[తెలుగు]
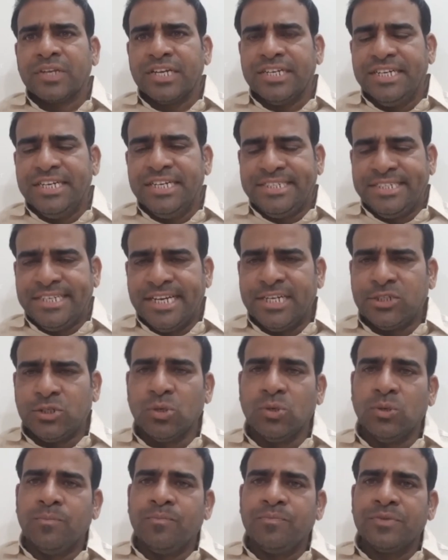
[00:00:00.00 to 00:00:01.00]
ఈ
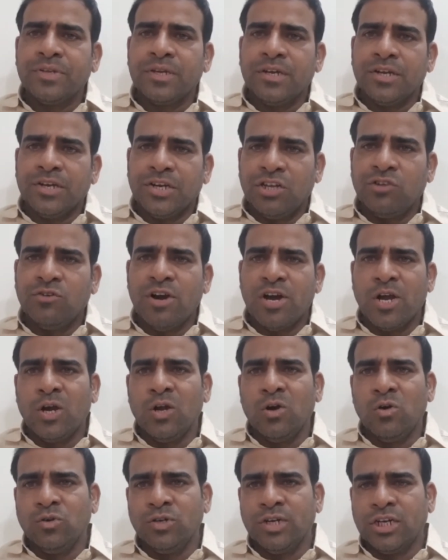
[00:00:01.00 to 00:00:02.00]
టెట్టు
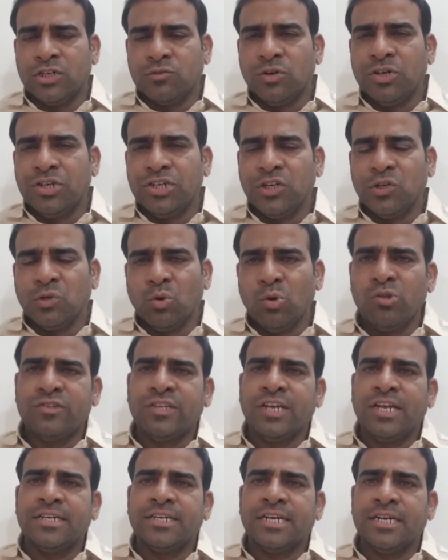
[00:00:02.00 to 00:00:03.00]
నిర్వహణలో ఉన్నటువంటి రూల్స్
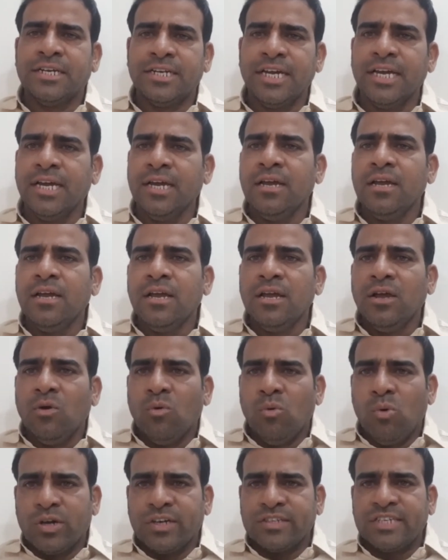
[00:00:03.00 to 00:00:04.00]
ఏంటంటే
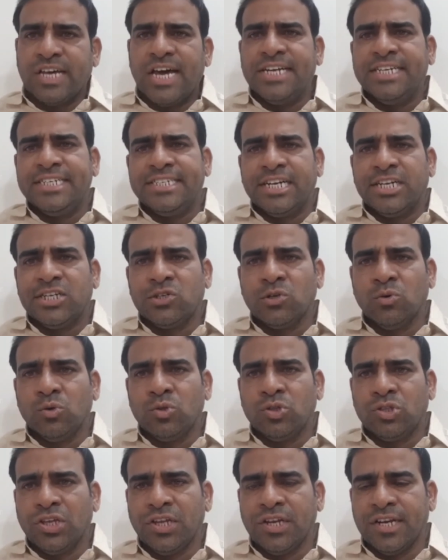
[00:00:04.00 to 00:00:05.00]
ఒకసారి టెట్టు
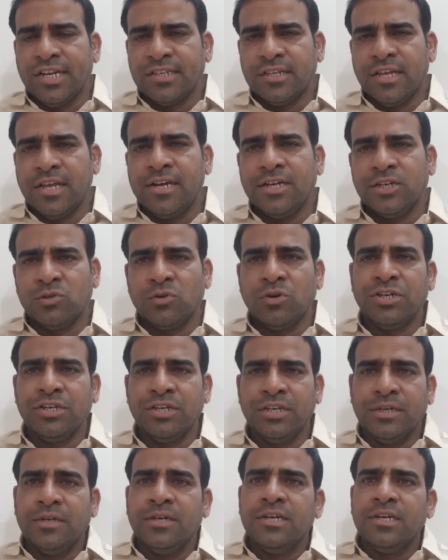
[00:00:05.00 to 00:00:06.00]
ఉత్తీర్ణత అయినటువంటి
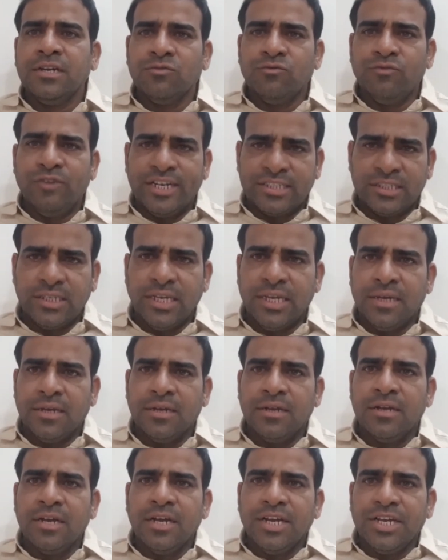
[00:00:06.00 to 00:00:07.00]
వ్యక్తి
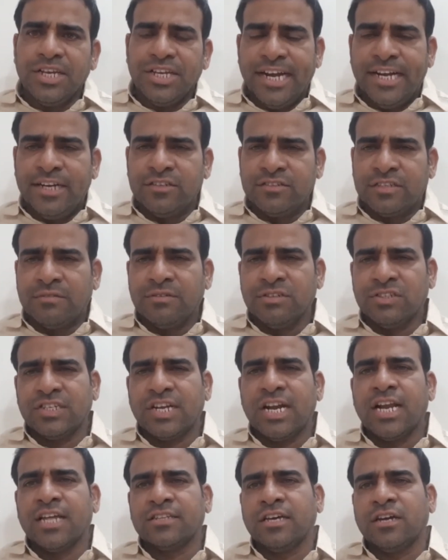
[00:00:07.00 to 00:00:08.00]
ఏడు
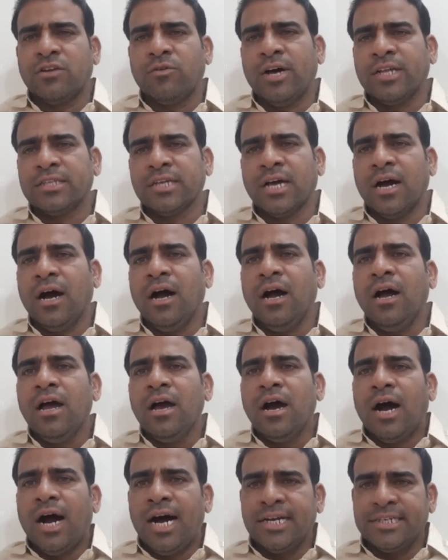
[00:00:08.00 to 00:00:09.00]
సంవత్సరాల తర్వాత
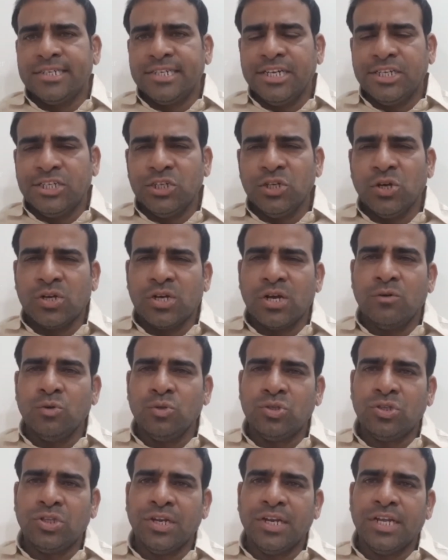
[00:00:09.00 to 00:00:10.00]
ఆ టెట్ యొక్క
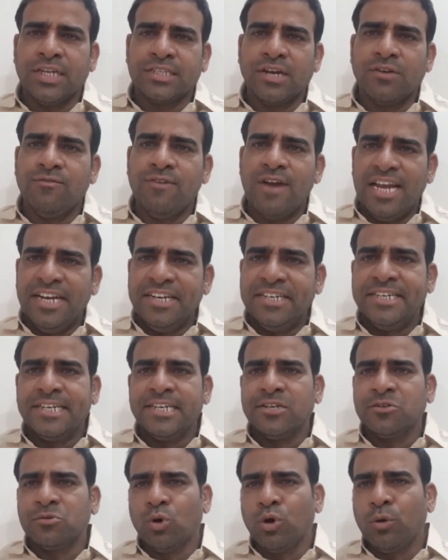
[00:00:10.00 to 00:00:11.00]
ఉత్తీర్ణత
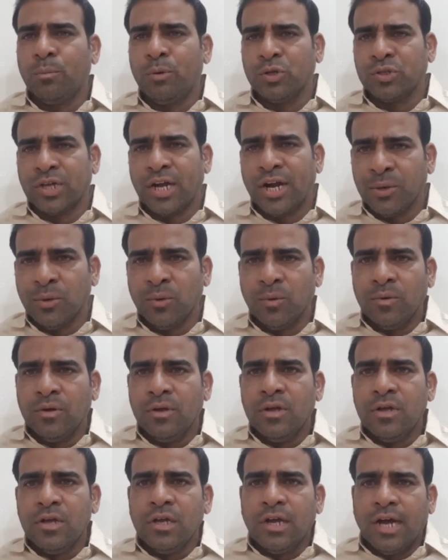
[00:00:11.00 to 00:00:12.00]
వ్యాలిడిటీని కోల్పోతాడు
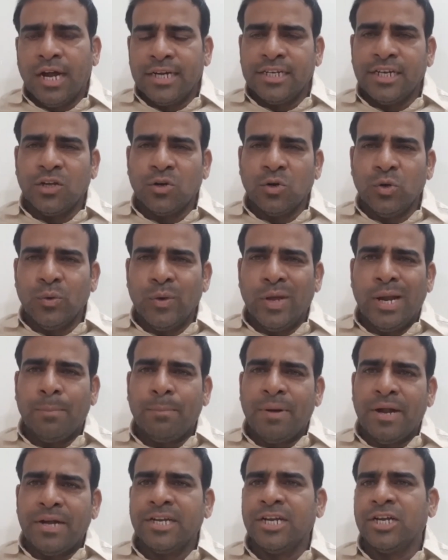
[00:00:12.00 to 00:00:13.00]
అంటే రెండు వేల
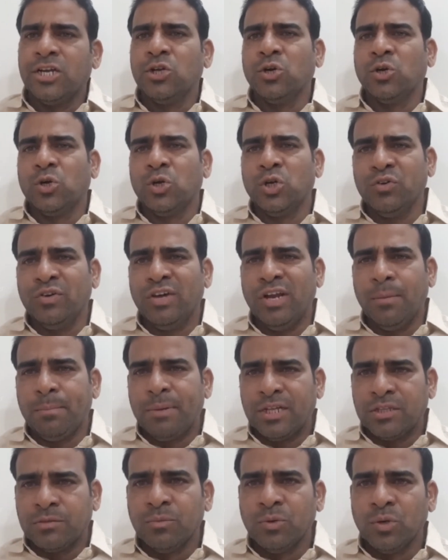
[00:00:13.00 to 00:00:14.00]
పన్నెండు రెండు వేల
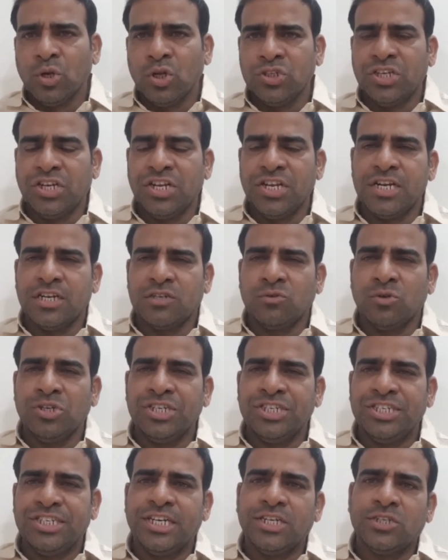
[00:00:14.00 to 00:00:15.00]
పదమూడులో
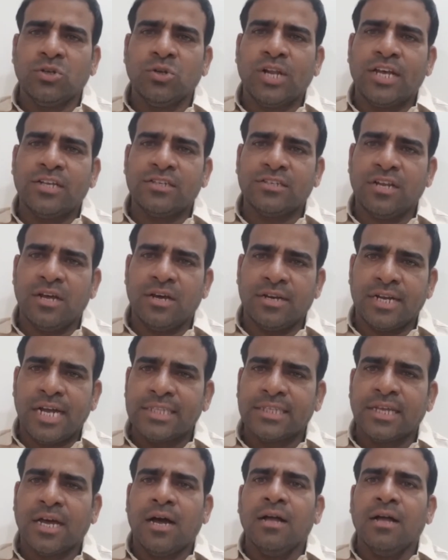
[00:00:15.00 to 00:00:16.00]
జరిగినటువంటి టెట్ రాత